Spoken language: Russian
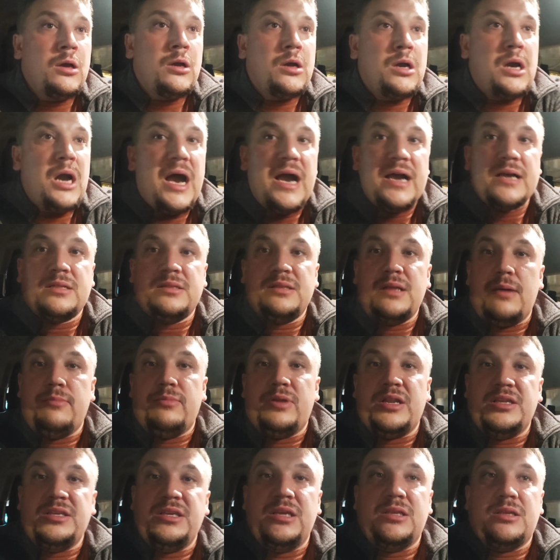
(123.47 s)
как нам,
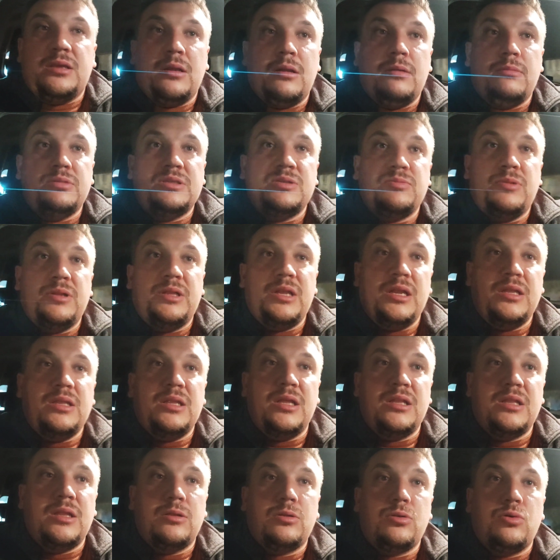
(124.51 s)
родителям, смотреть на
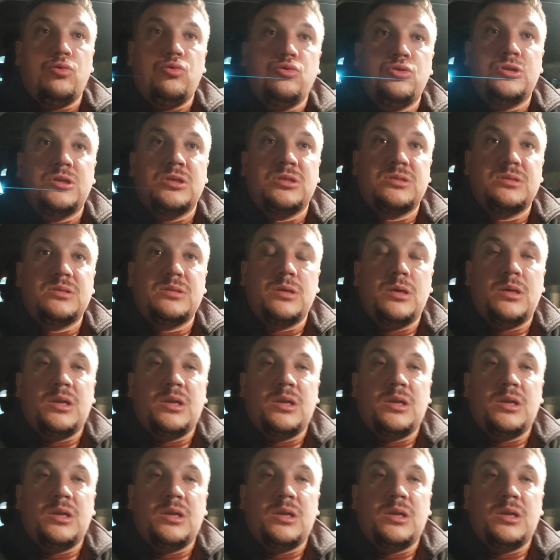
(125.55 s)
этот ужас?